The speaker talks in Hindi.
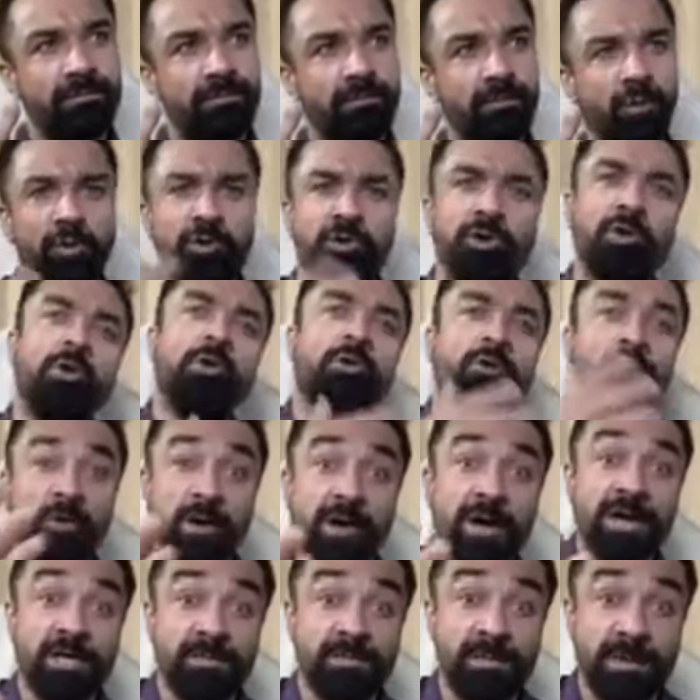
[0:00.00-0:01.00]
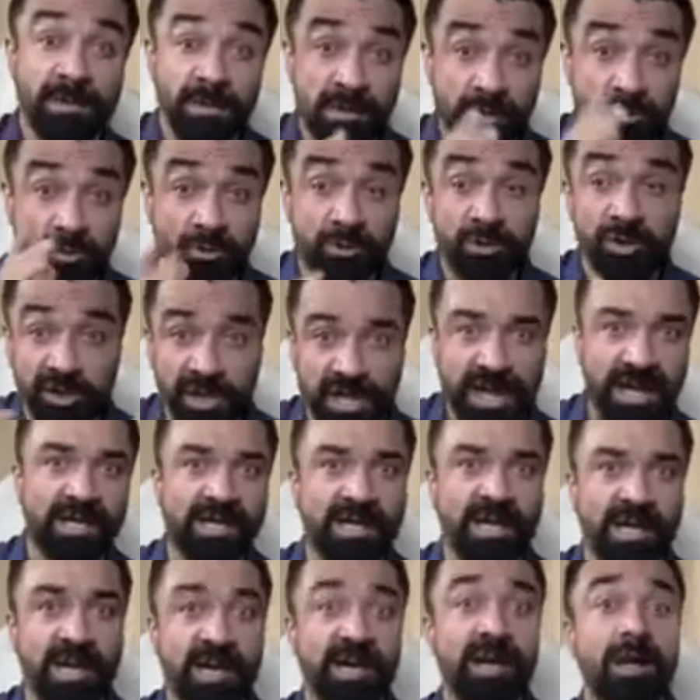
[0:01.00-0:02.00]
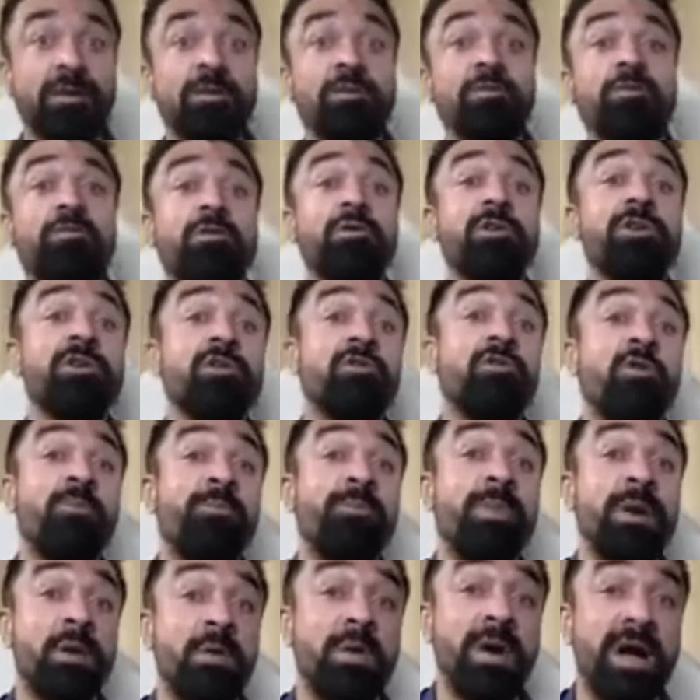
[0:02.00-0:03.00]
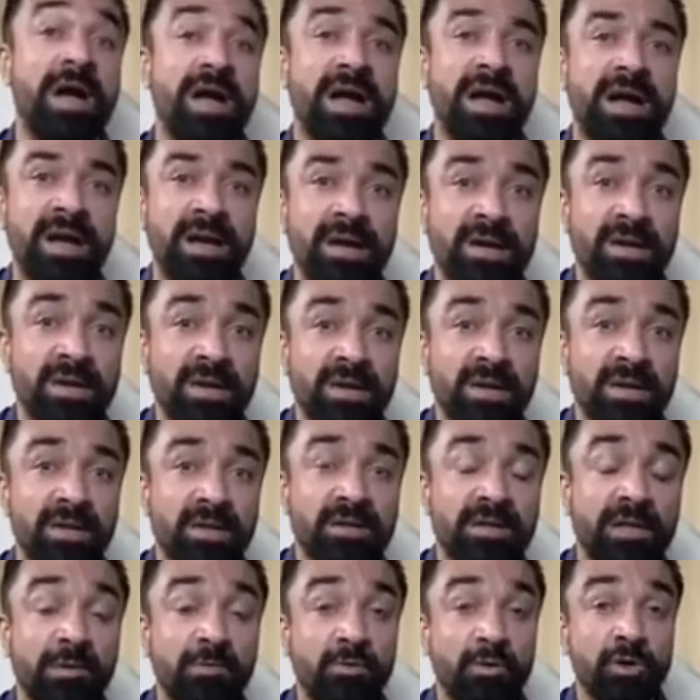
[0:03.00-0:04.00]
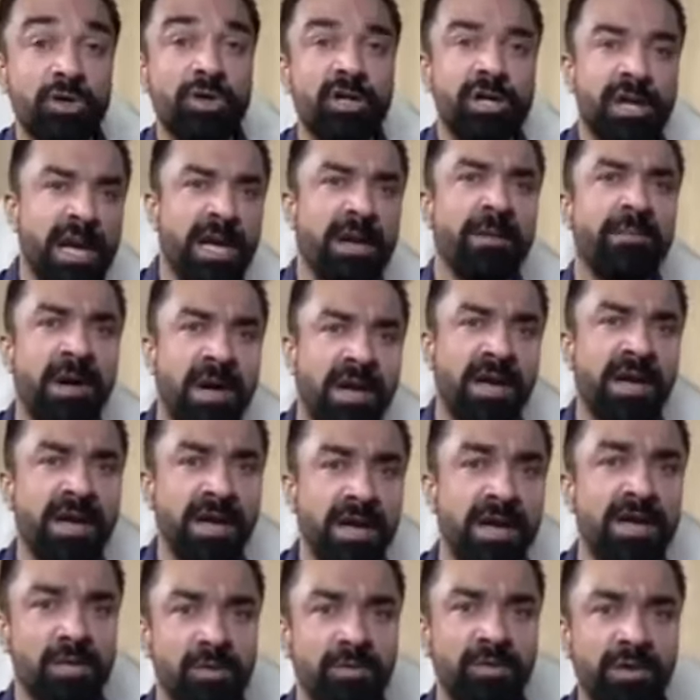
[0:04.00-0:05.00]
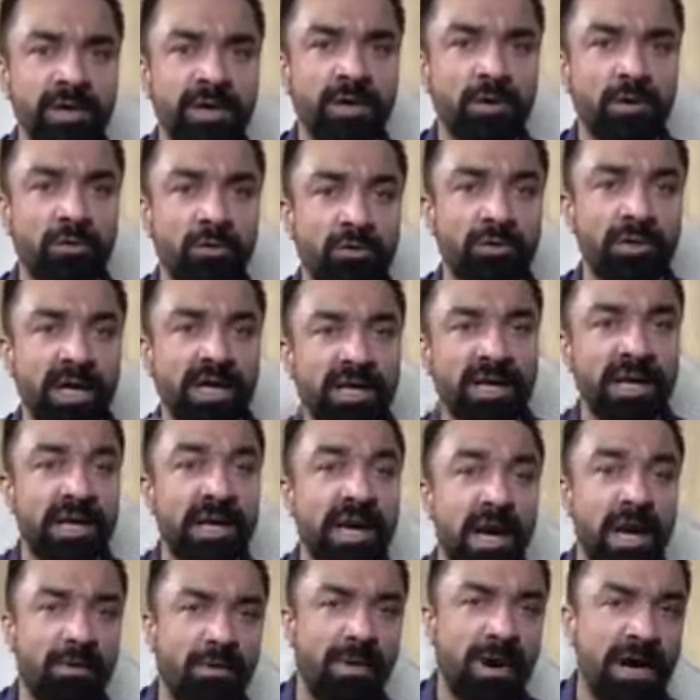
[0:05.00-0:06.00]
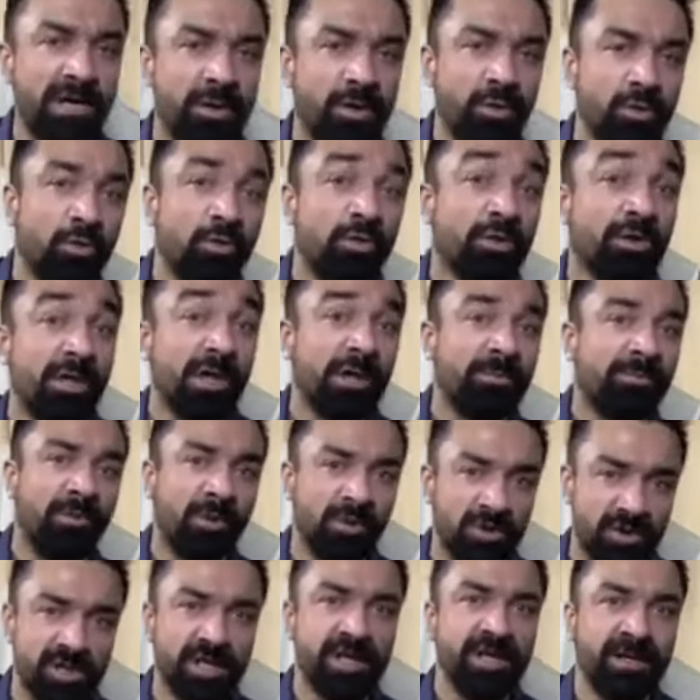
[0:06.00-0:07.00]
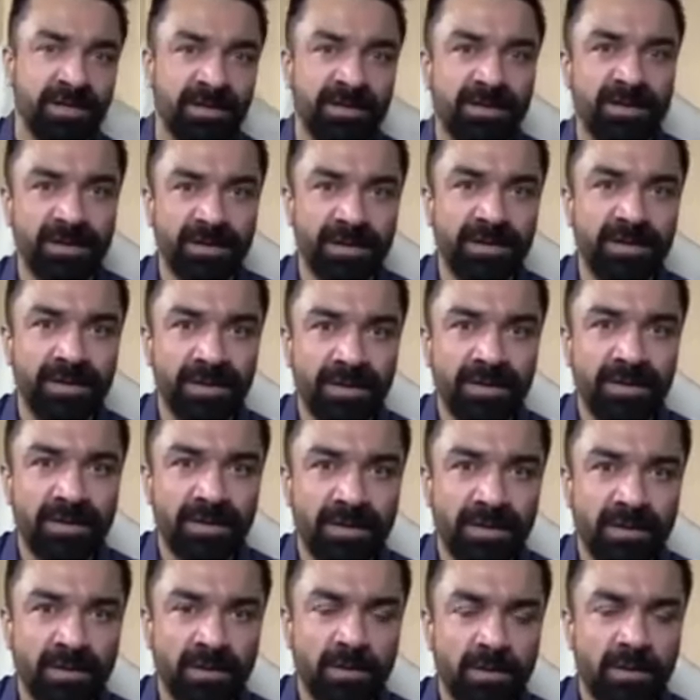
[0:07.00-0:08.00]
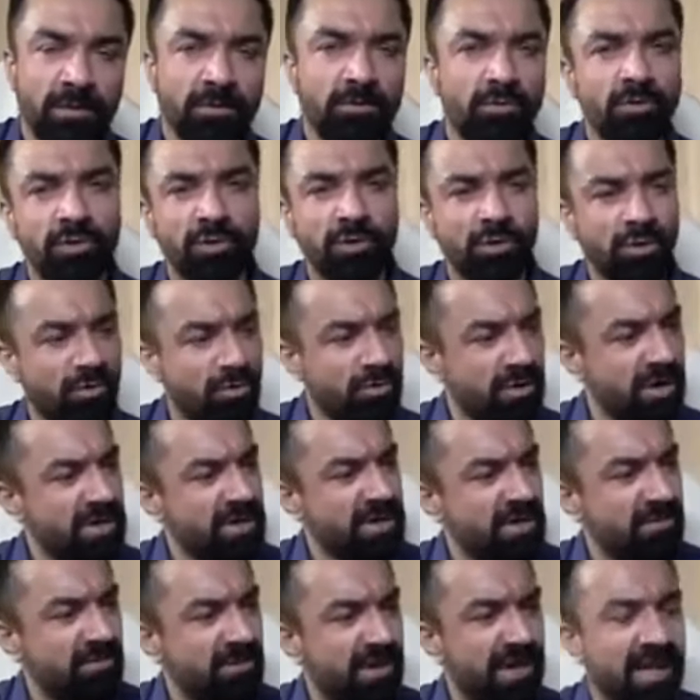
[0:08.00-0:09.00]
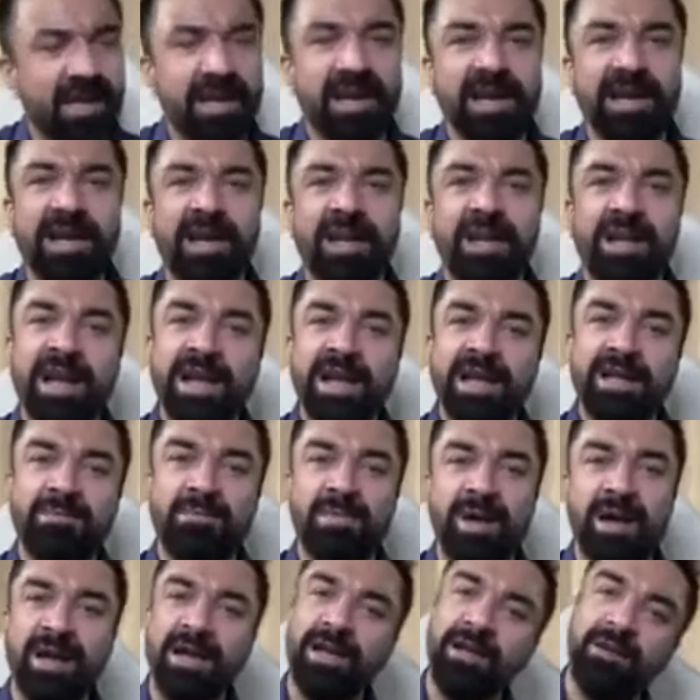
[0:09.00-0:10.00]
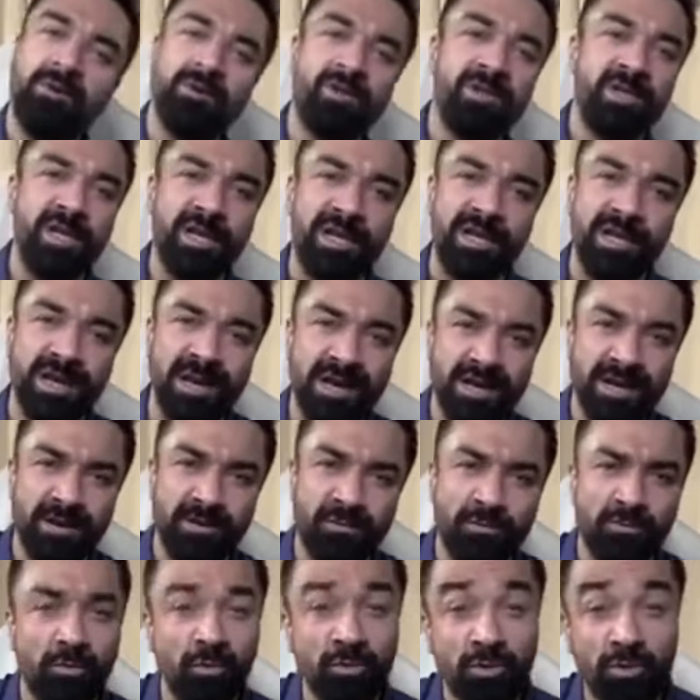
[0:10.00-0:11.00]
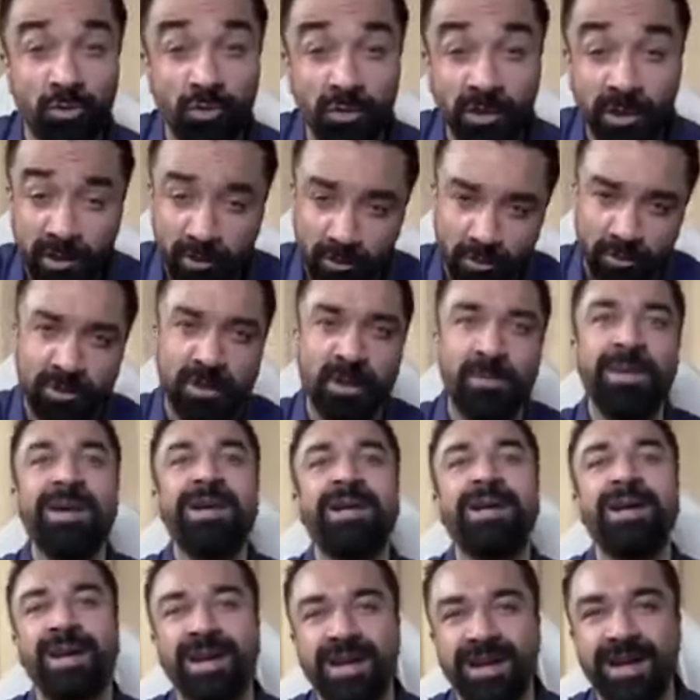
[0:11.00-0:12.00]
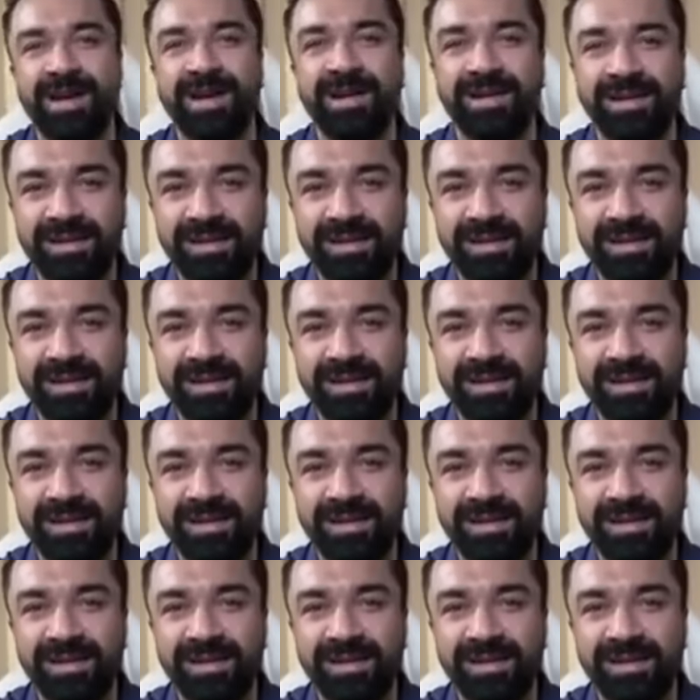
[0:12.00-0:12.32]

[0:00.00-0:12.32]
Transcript: कुछ लोग होंगे इसमें से जो शेयर करेंगे क्योंकि जिनको परवाह है कि वो शेयर मारेंगे इस वीडियो को ताकि ये आवाज़ दूर तक पहुंचे कुछ लोग होंगे सिर्फ देखेंगे लाइक मारेंगे और चले जाएंगे कुछ होंगे जो कमेंट करेंगे